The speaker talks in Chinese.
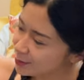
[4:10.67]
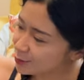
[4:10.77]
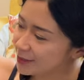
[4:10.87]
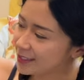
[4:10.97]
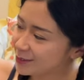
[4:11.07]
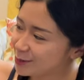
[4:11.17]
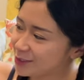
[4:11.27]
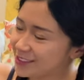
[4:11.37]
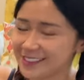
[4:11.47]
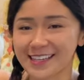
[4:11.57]
所以就
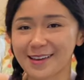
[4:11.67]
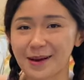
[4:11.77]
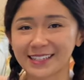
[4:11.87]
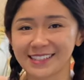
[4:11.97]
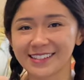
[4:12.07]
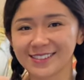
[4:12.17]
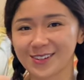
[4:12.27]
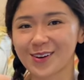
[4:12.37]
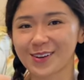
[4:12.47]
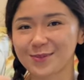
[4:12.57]
是你在爬墙的时
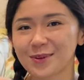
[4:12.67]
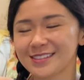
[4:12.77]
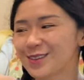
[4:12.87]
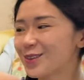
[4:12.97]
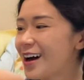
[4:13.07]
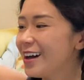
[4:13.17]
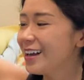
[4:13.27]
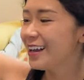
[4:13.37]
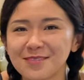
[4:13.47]
候也不会走光。